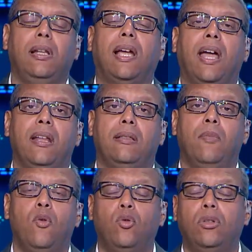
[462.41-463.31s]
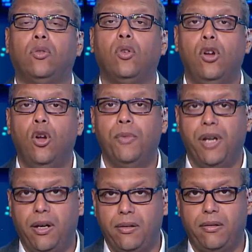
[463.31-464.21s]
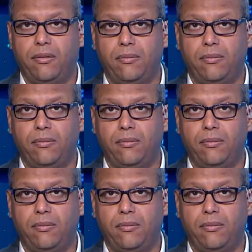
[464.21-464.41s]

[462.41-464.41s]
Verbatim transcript: اللي كانت موجوده طول اليوم النهارده